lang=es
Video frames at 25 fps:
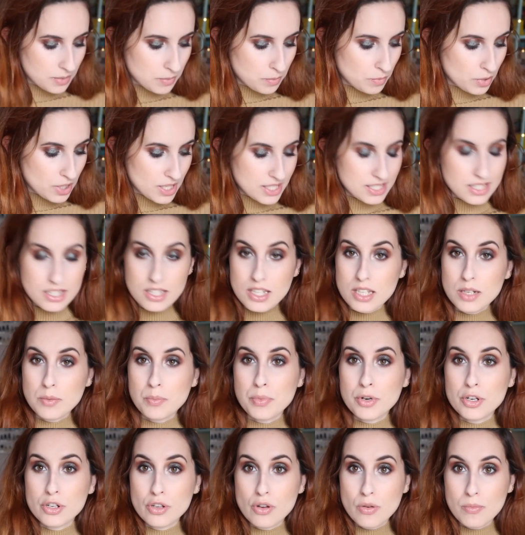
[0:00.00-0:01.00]
Voy a seguir
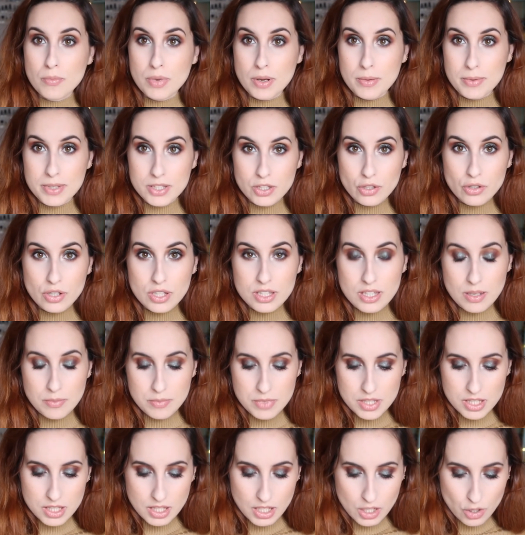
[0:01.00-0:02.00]
por complementos que
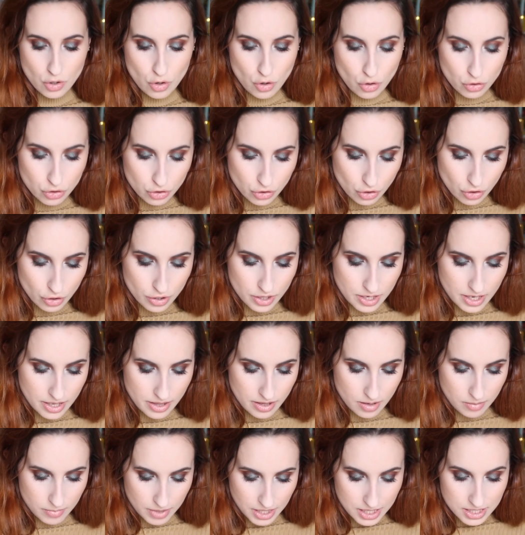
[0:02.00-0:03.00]
también tengo dos
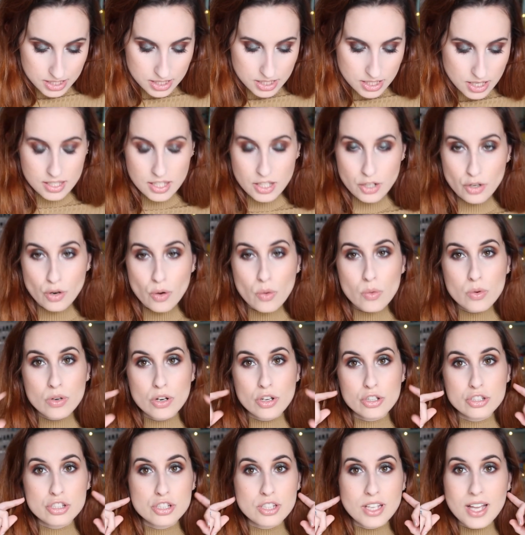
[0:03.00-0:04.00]
nada más. Quiero
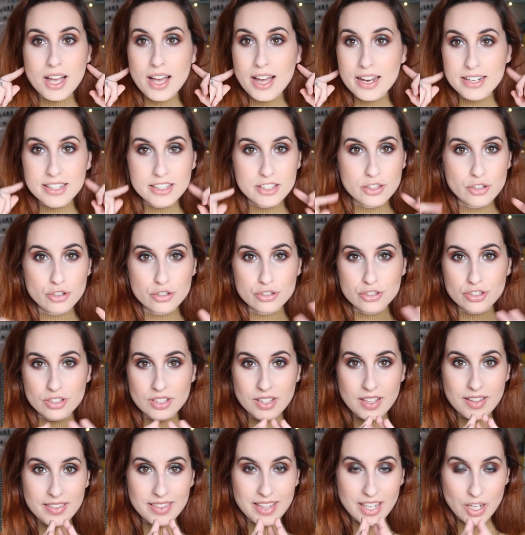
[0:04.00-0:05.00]
unos aritos
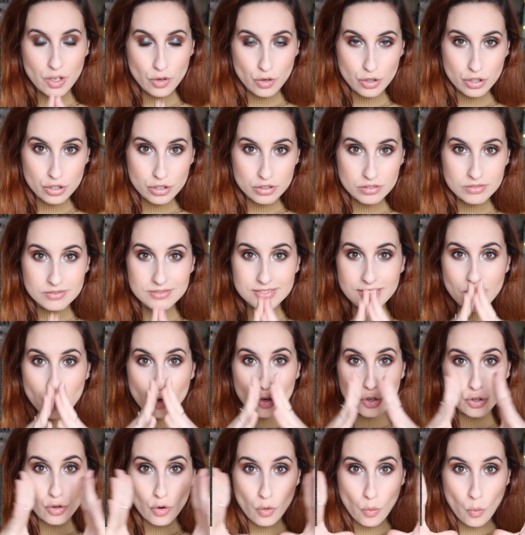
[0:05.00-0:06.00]
de oro
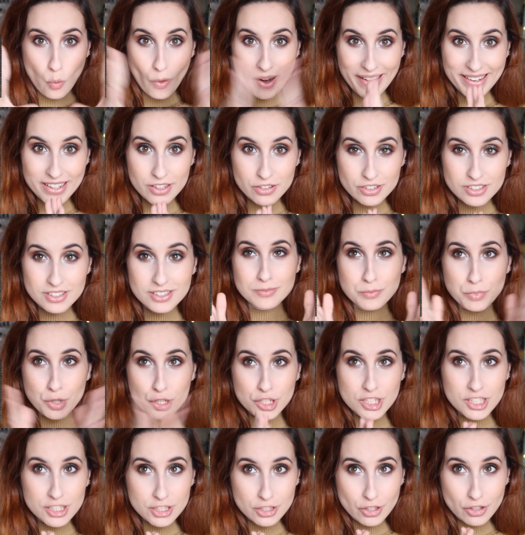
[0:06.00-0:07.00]
oro bueno,
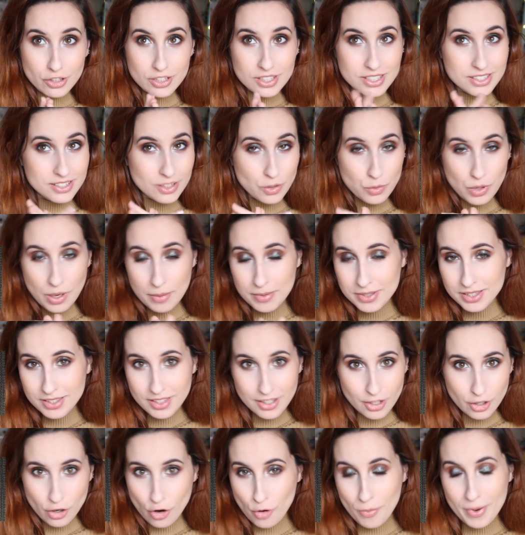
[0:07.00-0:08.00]
bonito y
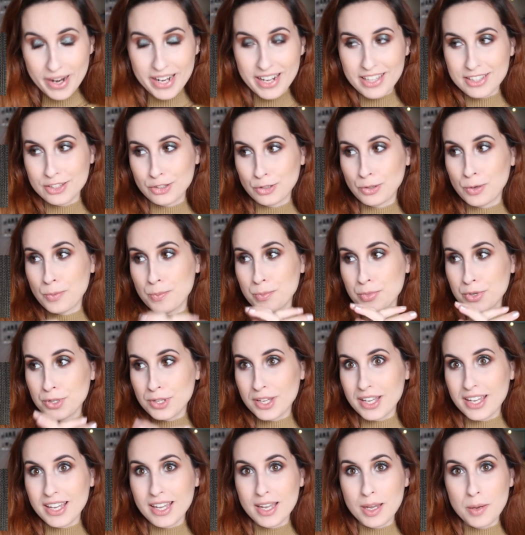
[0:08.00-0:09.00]
seguramente no barato.
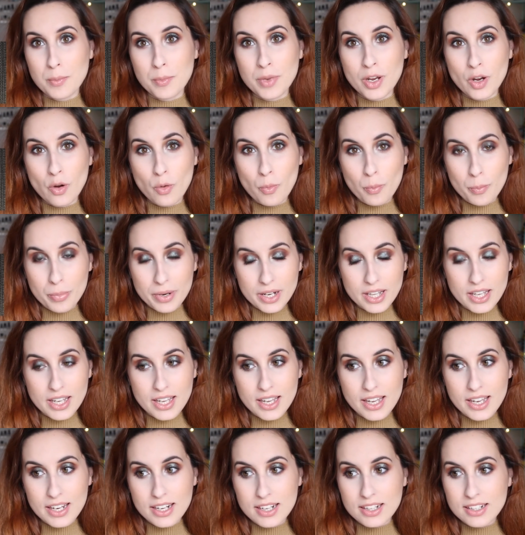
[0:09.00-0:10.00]
Porque me compré
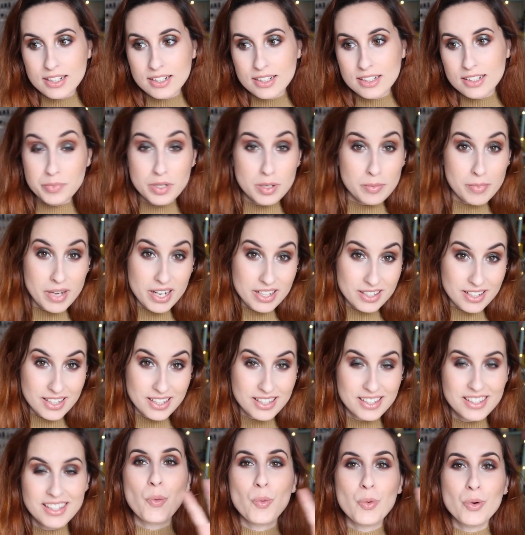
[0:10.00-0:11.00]
en Primark
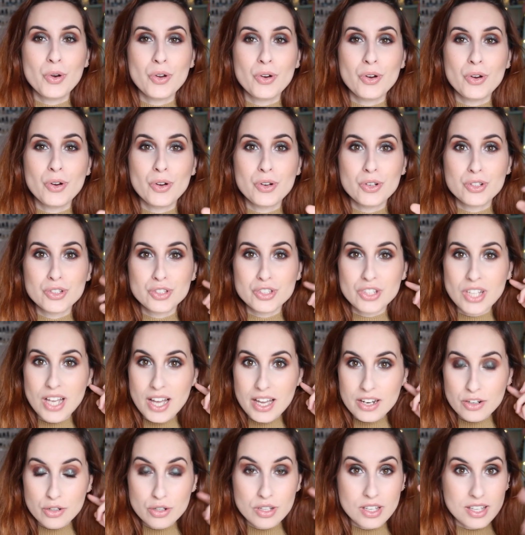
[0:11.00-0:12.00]
unos
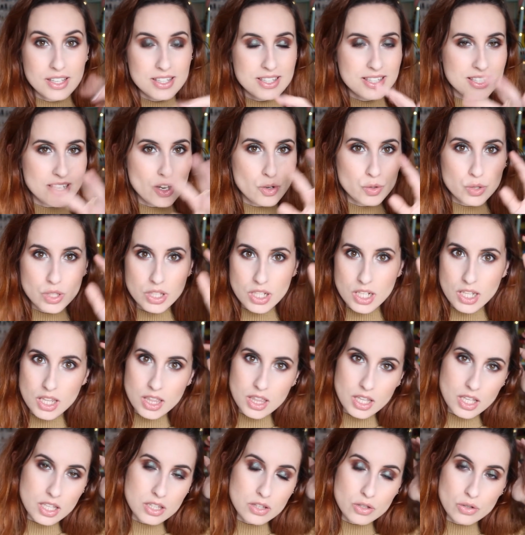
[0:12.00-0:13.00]
aros que he estado
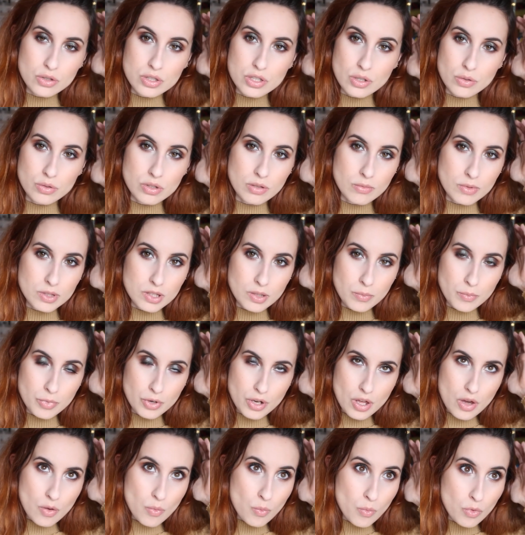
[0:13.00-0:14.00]
utilizando esta última
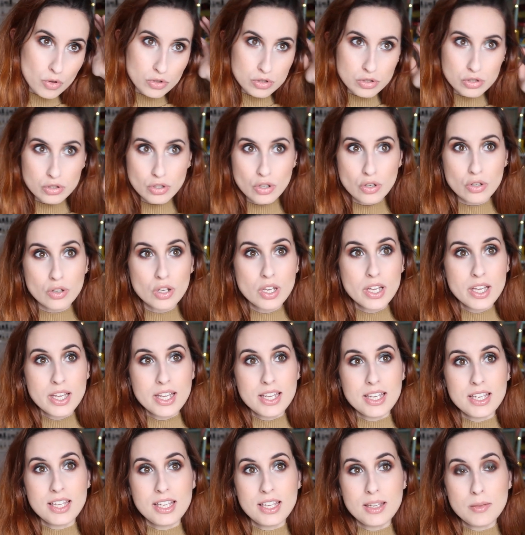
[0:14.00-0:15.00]
temporada un montón
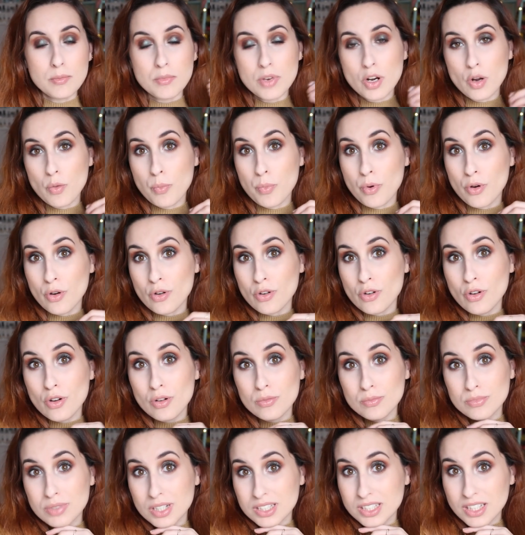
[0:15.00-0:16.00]
y me los
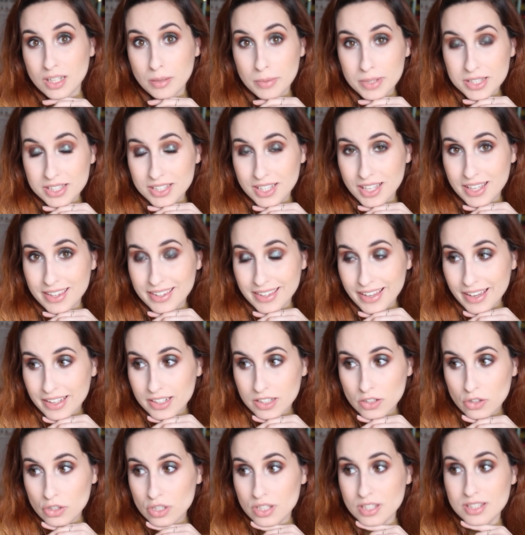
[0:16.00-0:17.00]
pongo básicamente a
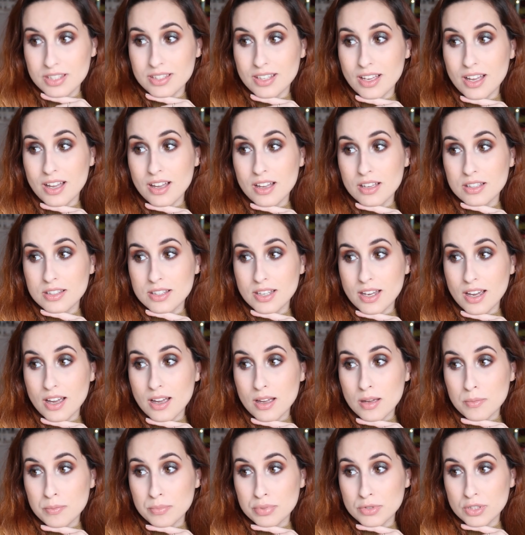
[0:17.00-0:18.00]
diario y están
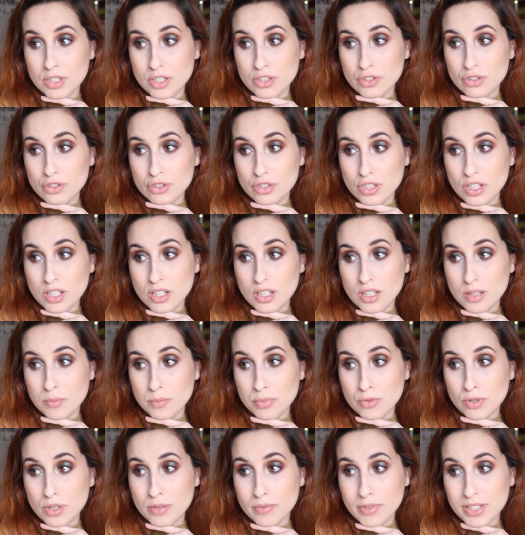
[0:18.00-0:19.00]
ya poniéndose
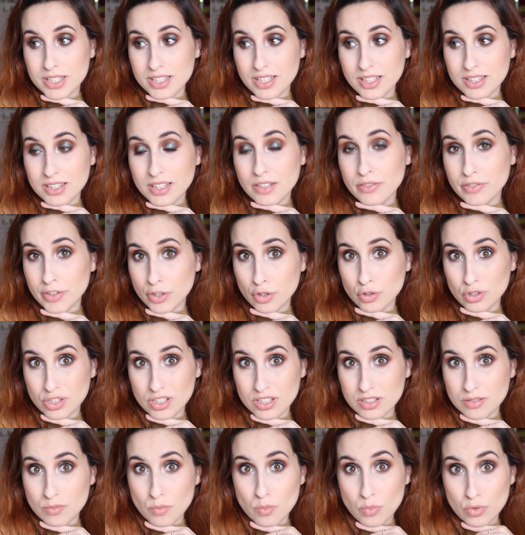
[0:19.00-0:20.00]
pues bastante
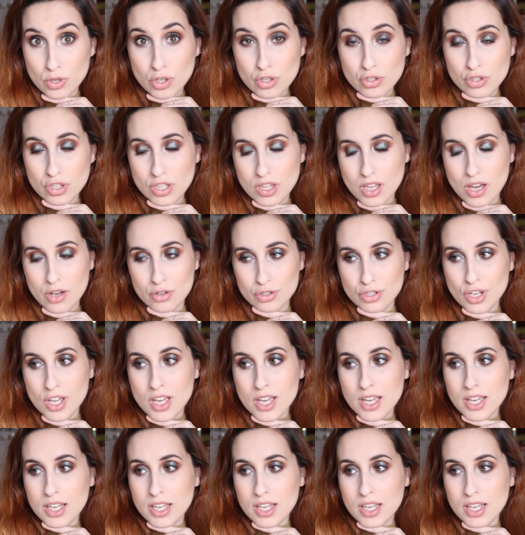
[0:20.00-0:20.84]
feotes, muy oxidados.